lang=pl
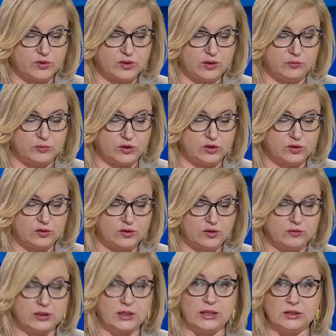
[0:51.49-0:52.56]
by zrobić to,
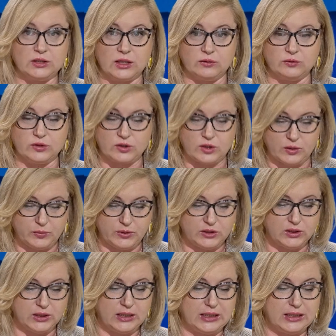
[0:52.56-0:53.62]
co należało
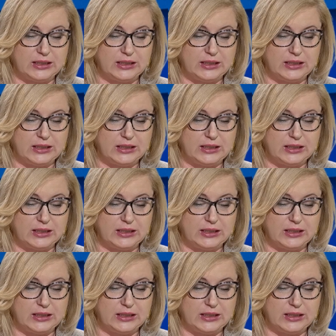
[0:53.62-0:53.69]
zrobić.